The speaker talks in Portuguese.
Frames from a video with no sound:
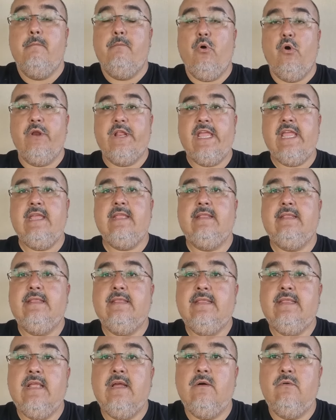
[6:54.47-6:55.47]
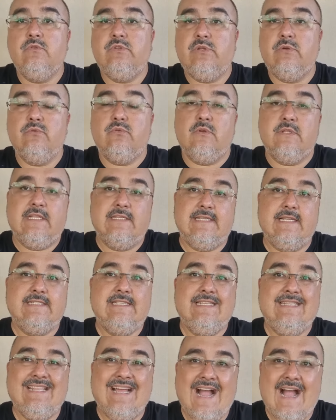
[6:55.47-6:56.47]
Porém, não são todas as
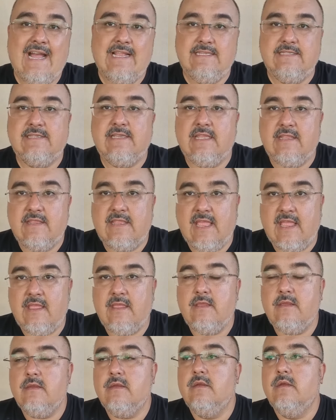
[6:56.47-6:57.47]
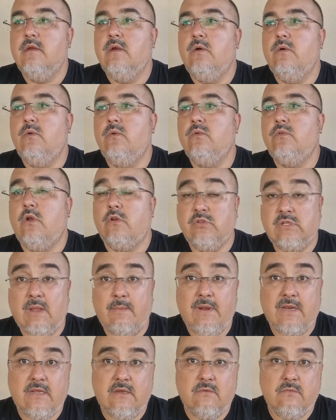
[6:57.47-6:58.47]
cidades que têm o nosso
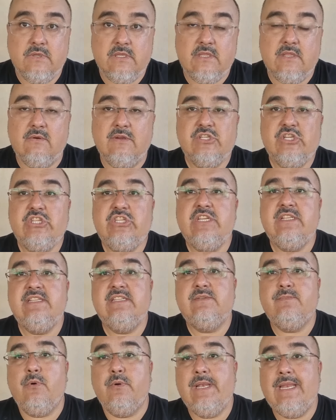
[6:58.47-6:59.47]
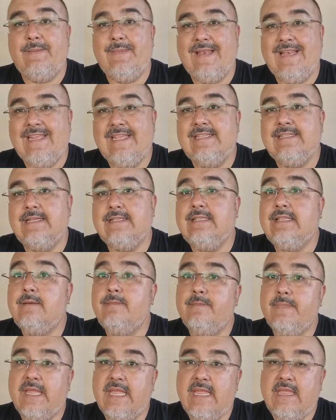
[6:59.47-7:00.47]
camarão. Então, a gente disponibiliza
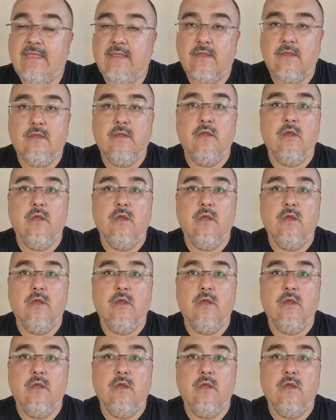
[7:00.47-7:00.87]
também